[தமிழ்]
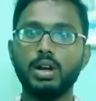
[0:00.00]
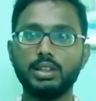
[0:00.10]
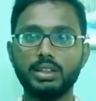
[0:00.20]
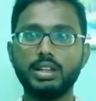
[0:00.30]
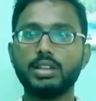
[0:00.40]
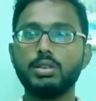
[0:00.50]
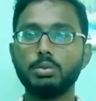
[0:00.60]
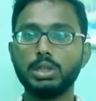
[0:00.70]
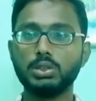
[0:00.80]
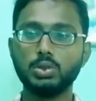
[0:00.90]
அந்த இடத்துல வந்து
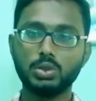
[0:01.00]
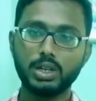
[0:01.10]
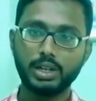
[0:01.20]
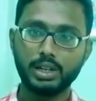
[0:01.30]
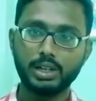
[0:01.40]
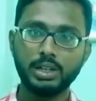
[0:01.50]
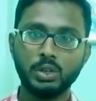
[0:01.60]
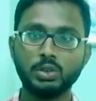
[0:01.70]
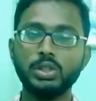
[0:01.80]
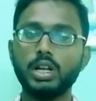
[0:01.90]
பார்த்திங்கன்னா சோக் ஆகிட்டு
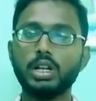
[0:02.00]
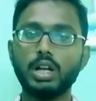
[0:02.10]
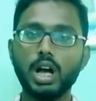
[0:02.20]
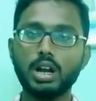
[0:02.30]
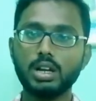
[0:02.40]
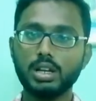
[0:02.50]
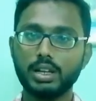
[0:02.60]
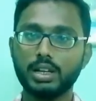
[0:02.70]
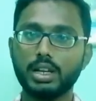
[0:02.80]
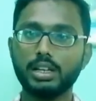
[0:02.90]
ஸோ இதுக்கான காரணங்கள்
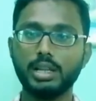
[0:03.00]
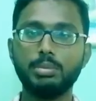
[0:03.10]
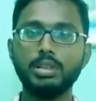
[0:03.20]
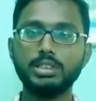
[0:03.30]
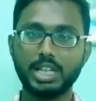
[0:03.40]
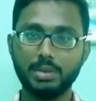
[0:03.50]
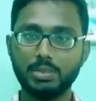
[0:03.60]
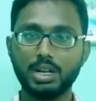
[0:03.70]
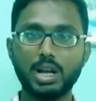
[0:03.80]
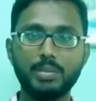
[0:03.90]
என்ன இதை எப்படி வந்து சரி
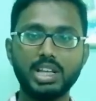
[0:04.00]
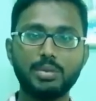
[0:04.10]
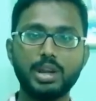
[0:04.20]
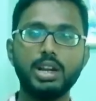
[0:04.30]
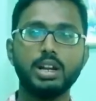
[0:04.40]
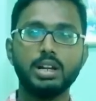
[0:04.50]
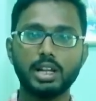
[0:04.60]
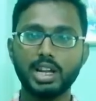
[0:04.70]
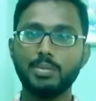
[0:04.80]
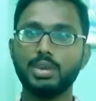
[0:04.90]
பண்ணலாம் அப்படிங்கிற மாதிரி
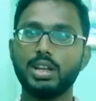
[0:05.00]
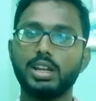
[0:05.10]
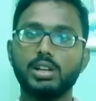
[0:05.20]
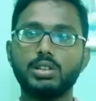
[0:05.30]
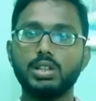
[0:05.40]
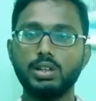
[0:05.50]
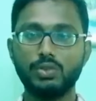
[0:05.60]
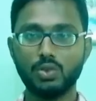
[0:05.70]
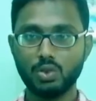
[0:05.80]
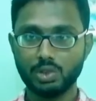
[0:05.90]
நிறைய பேர் என்கிட்ட வந்து
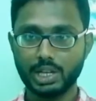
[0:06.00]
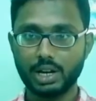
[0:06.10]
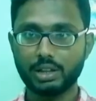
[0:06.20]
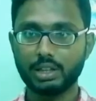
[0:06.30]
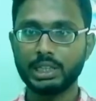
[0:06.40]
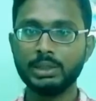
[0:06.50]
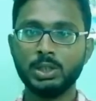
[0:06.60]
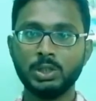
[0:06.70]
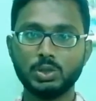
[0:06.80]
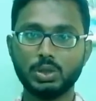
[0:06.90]
ஃபோனில் வந்து கேட்டிருந்தாங்க
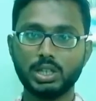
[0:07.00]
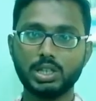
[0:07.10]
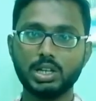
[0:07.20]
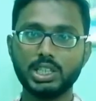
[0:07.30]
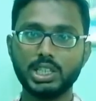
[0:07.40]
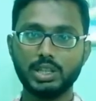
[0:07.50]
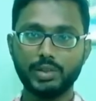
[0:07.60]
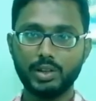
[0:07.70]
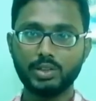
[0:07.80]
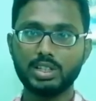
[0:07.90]
ஸோ அதற்காக தான் இந்த
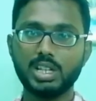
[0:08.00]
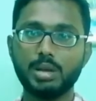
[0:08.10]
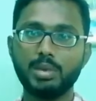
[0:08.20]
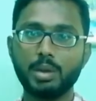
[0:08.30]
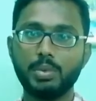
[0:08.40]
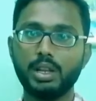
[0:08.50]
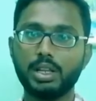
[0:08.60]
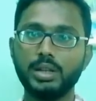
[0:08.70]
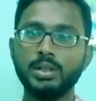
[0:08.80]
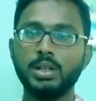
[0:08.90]
வீடியோ வந்து நான் மேக் பண்ணியிருக்கேன்